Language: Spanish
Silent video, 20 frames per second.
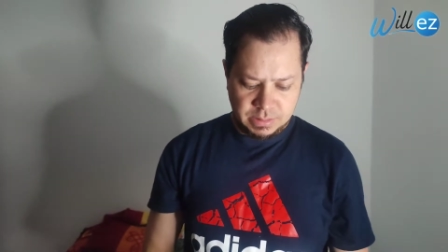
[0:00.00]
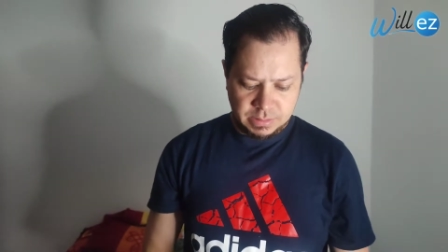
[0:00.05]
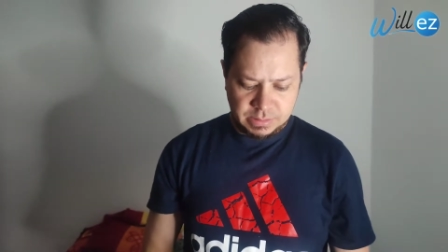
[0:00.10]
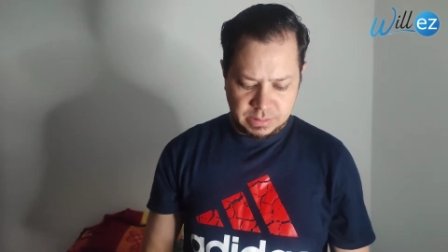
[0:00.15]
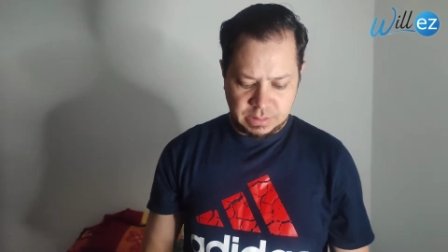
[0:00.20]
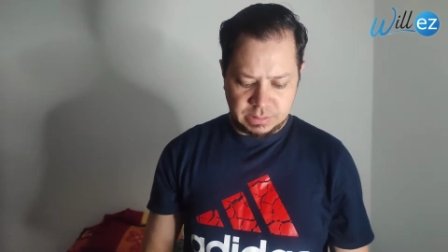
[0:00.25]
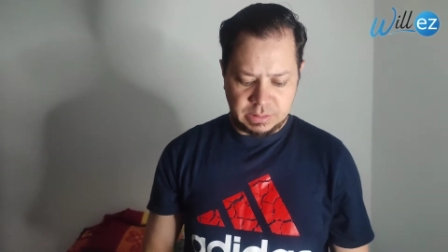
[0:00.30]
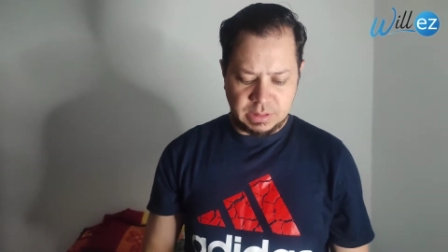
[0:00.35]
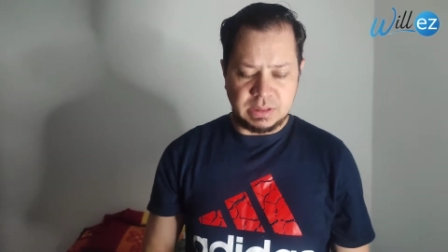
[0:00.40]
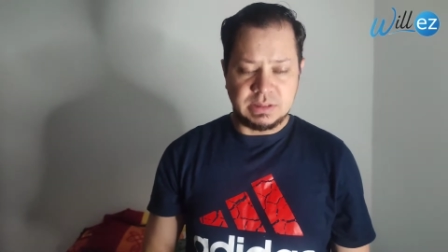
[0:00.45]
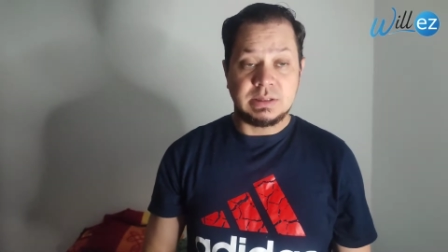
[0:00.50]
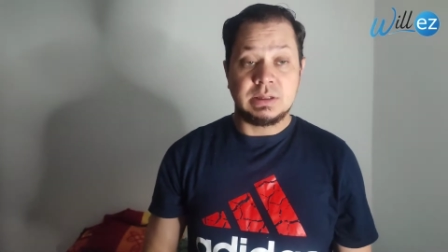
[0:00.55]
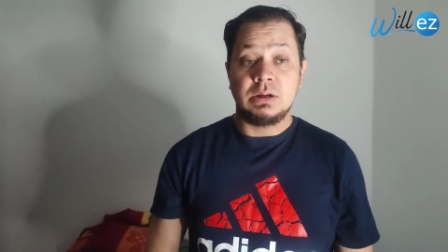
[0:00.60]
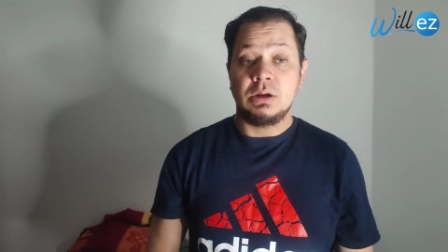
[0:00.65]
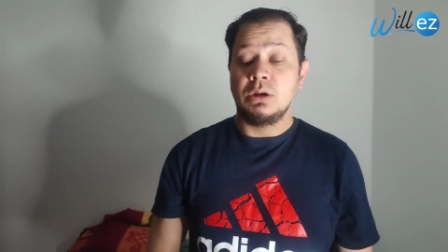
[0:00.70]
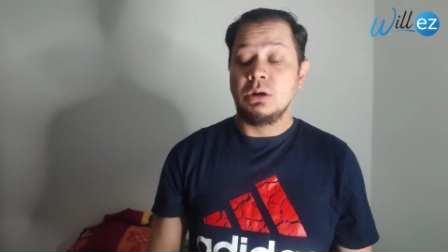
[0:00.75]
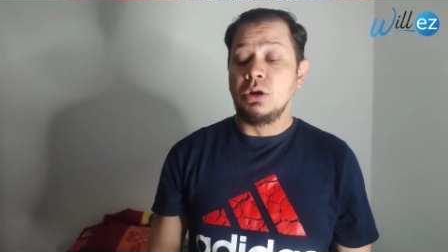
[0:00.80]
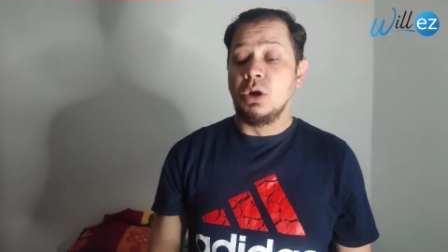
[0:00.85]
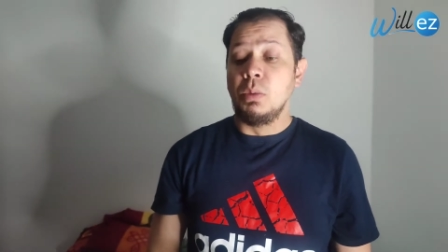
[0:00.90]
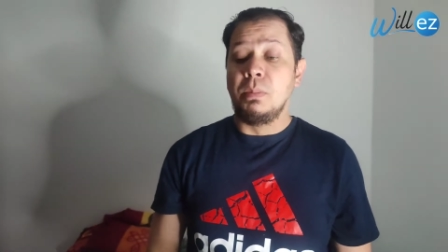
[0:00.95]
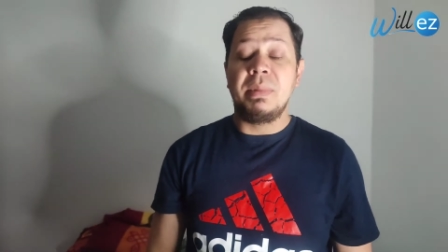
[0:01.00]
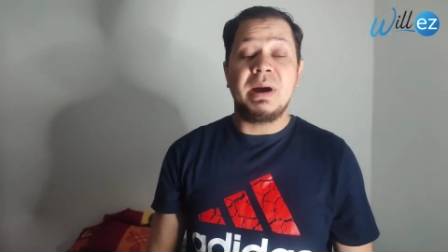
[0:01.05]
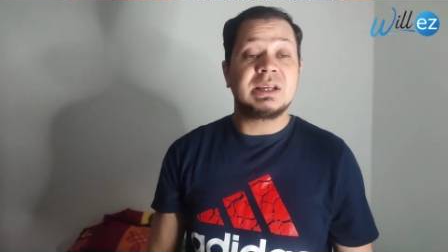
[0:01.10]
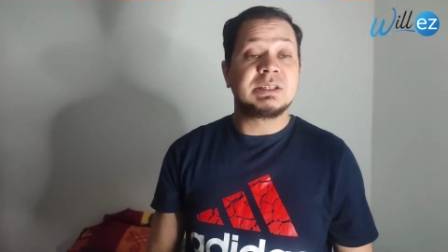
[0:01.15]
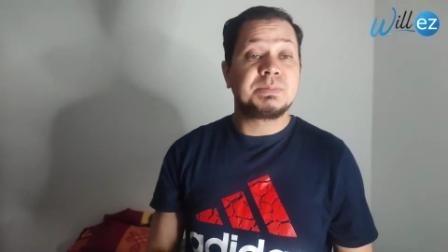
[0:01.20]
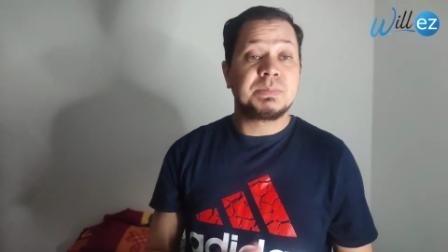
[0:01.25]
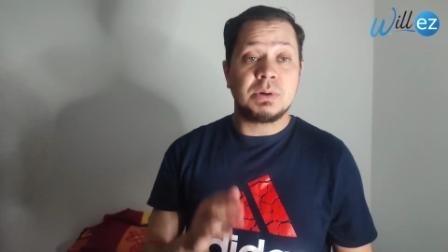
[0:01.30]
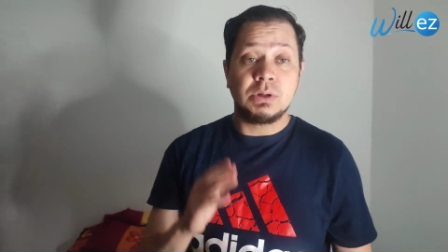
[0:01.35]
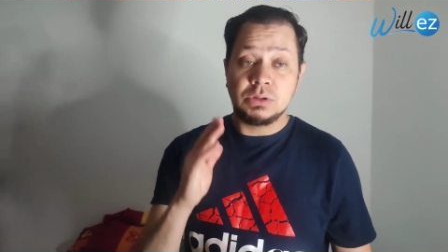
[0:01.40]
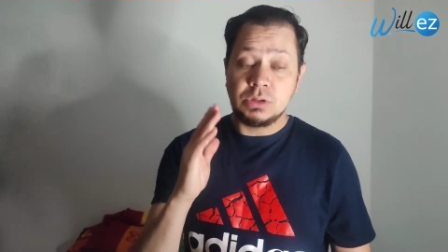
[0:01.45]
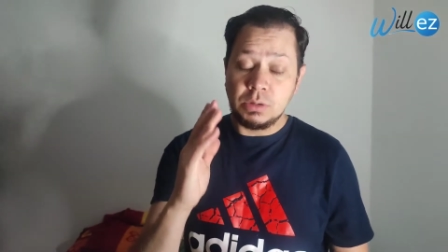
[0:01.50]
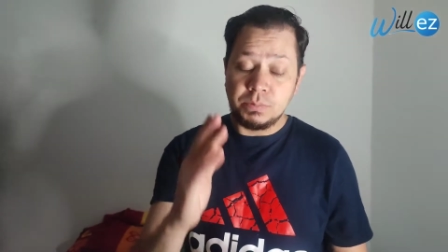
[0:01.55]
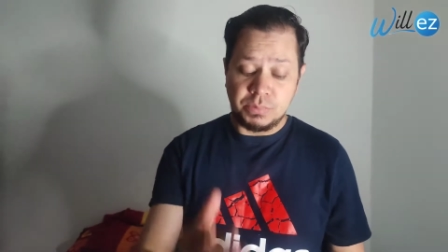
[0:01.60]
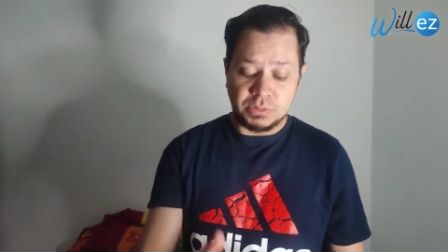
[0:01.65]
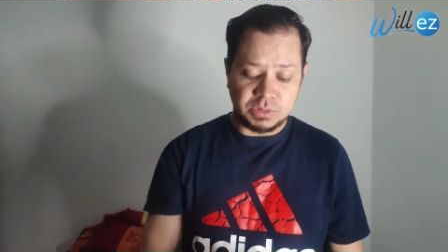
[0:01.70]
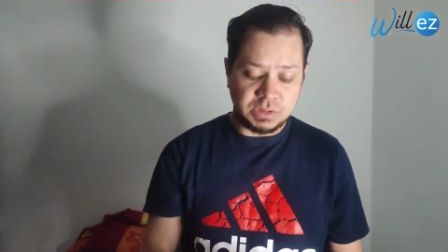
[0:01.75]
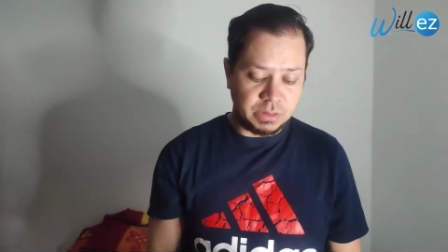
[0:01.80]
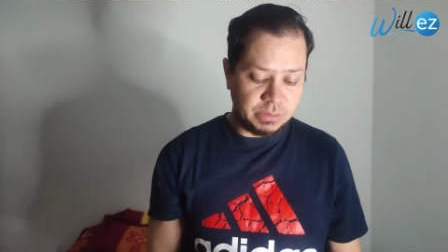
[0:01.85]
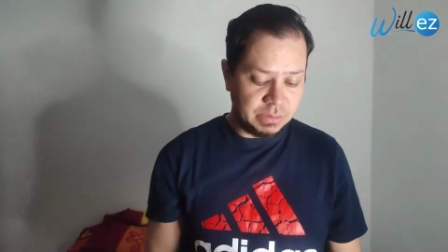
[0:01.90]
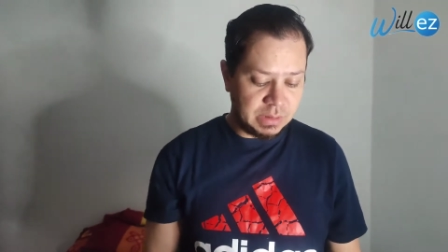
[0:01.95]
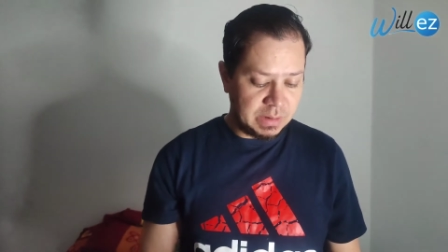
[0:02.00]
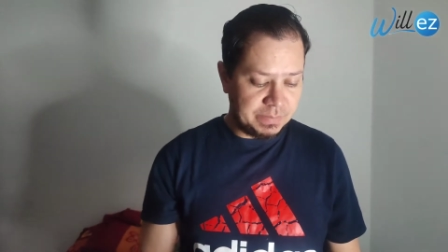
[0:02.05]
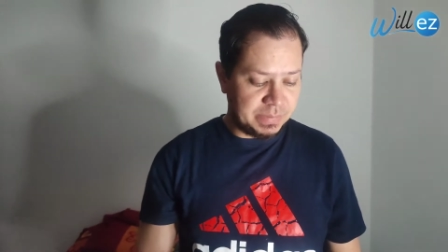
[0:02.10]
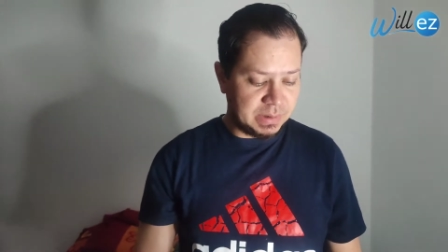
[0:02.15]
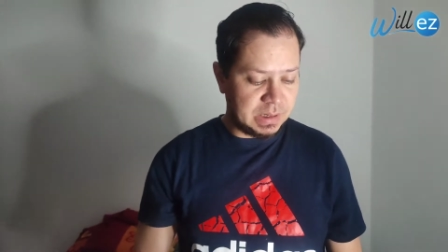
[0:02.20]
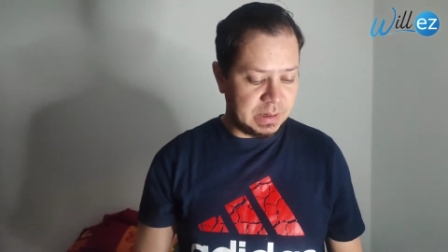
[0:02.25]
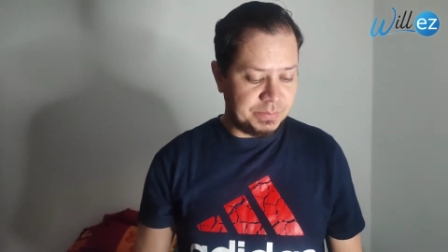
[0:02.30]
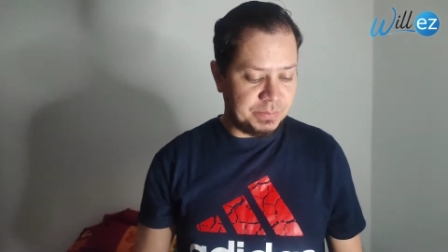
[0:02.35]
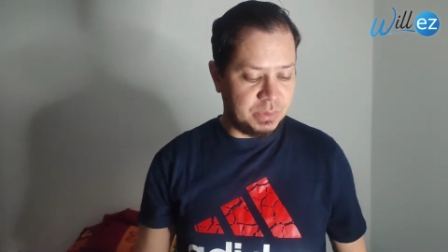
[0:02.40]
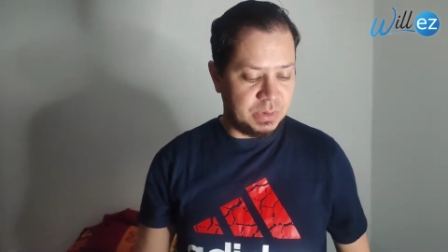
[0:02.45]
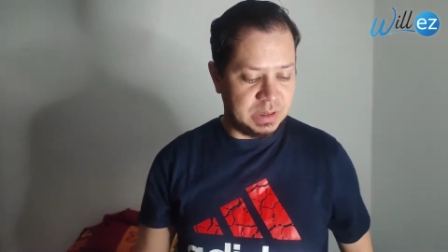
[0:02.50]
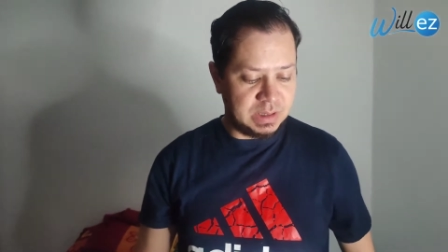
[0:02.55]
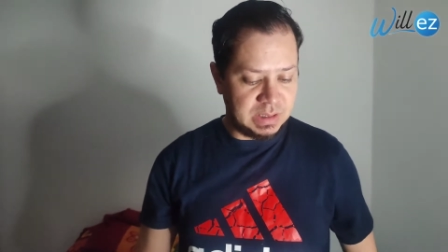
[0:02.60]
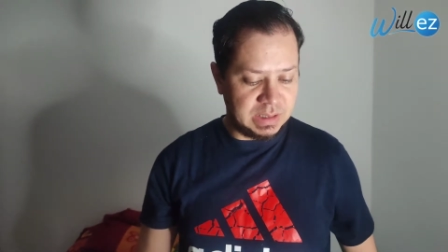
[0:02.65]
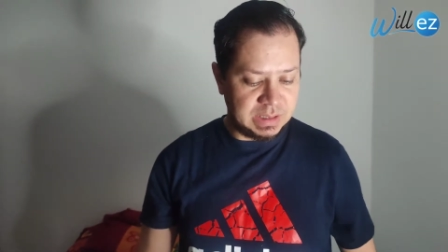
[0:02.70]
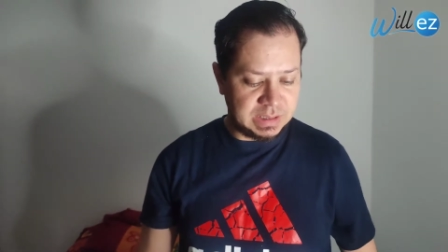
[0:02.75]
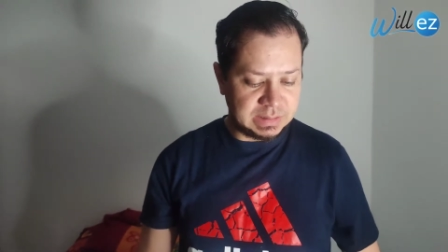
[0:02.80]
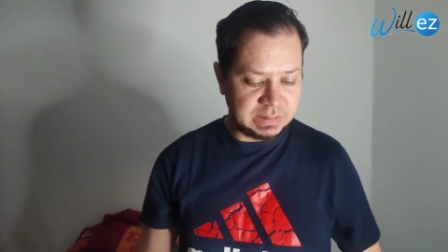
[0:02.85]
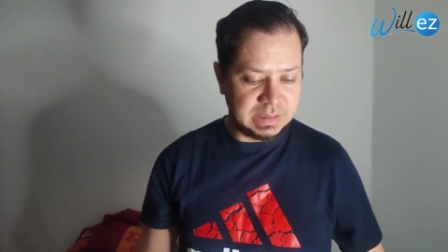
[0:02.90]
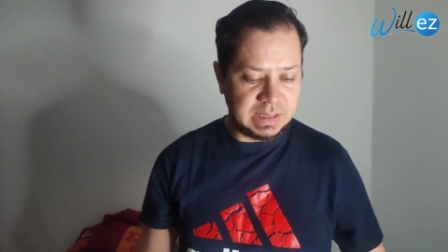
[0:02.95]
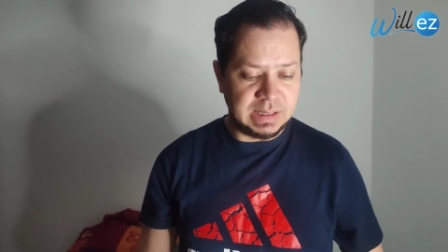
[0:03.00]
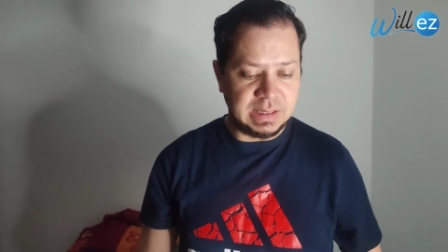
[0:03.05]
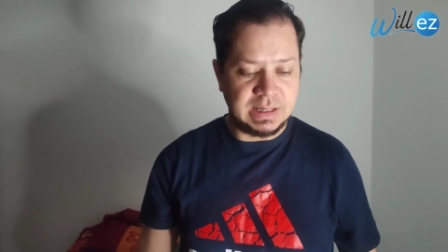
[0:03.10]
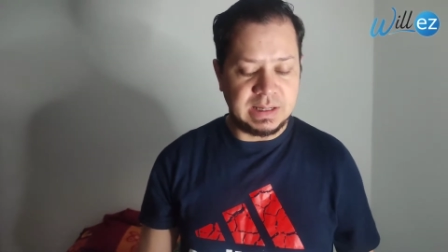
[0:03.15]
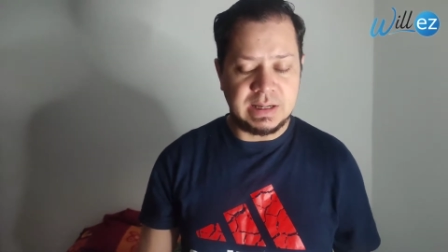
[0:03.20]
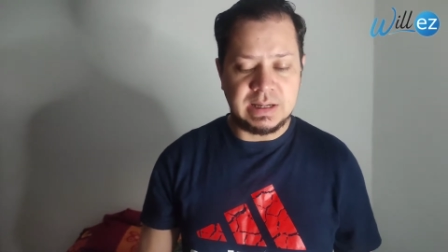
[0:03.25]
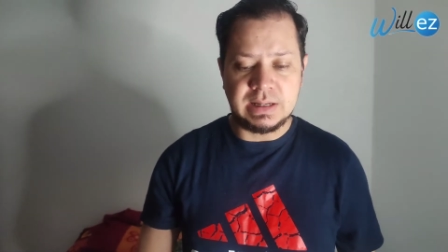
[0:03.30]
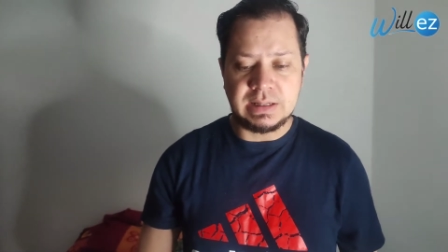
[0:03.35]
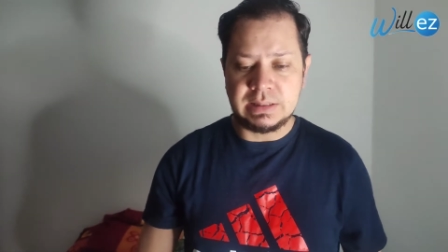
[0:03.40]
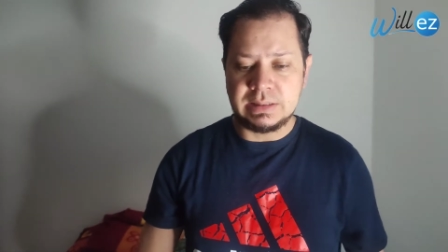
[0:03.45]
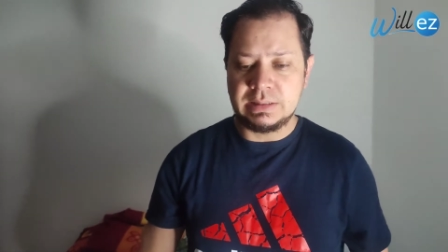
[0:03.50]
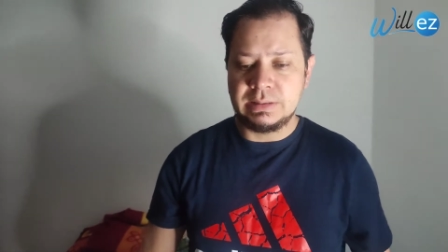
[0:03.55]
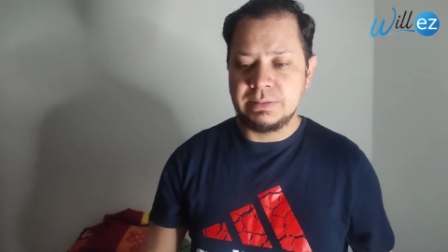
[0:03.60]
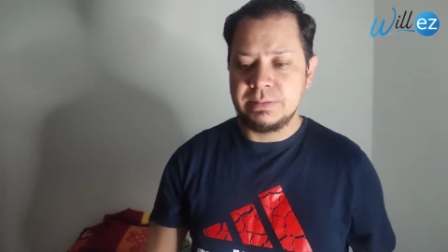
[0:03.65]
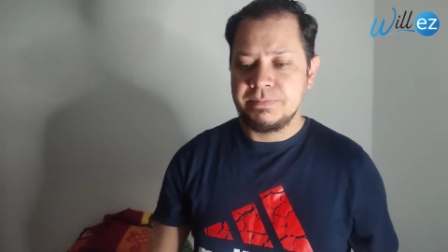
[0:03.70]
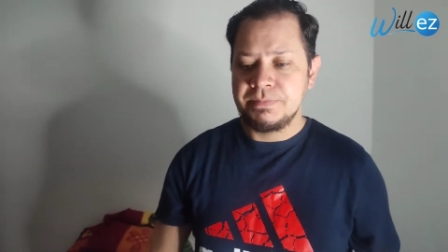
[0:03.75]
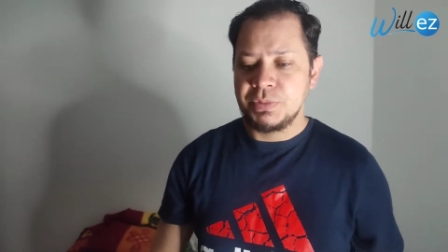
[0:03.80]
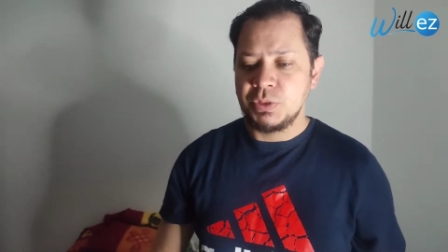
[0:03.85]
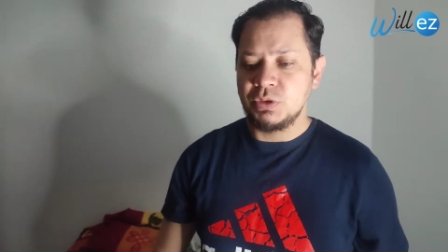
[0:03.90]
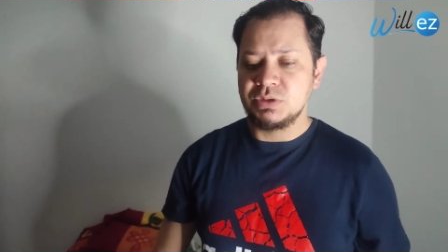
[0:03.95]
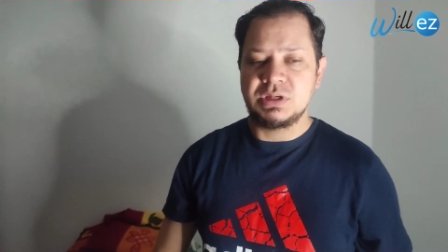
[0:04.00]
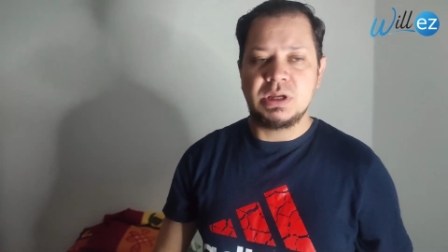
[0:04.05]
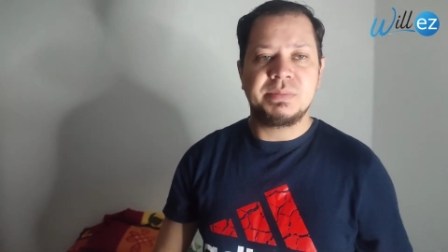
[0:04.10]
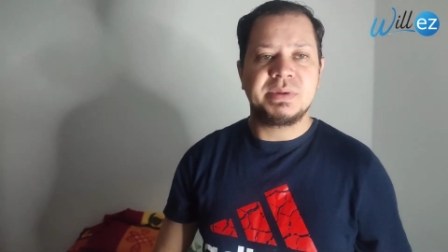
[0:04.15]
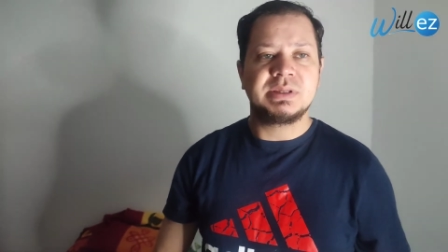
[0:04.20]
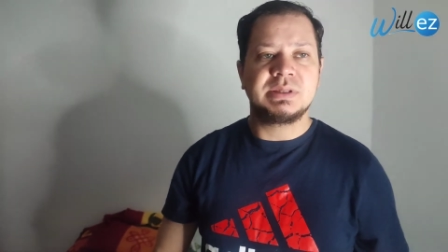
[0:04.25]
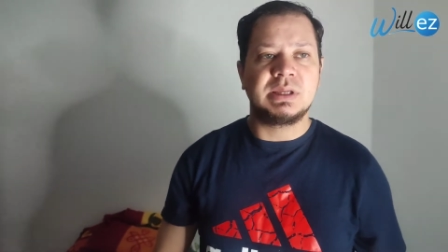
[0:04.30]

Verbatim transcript: Traté de hacerlo lo más pronto posible para poderles dar, no sé, mi